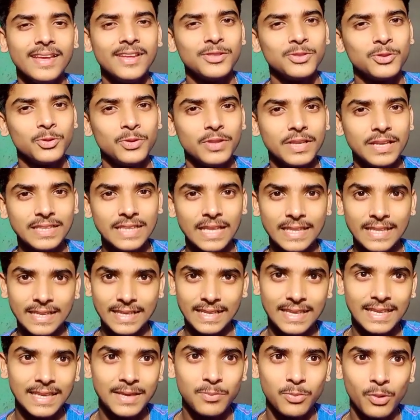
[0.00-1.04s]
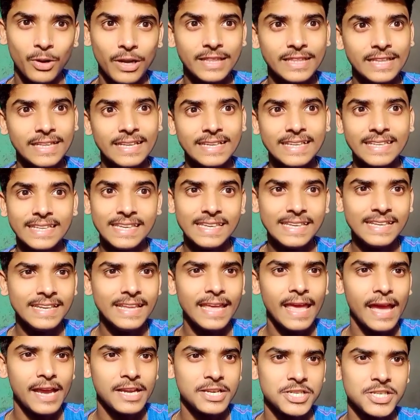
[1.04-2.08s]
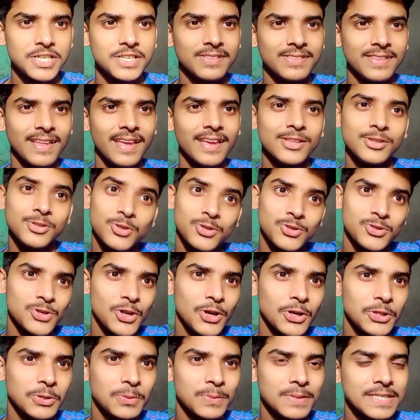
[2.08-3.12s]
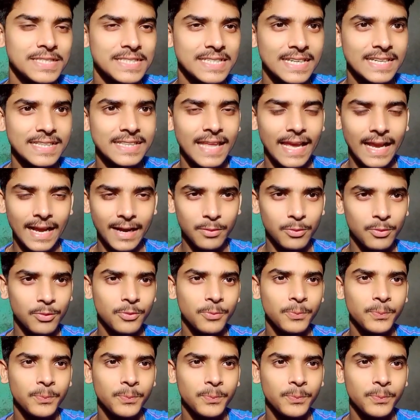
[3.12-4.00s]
তো দেখি দাদা কি বলি দাদা কি রিয়াকশন দেয় তো চলো তোমাদের সেটা দেখাবো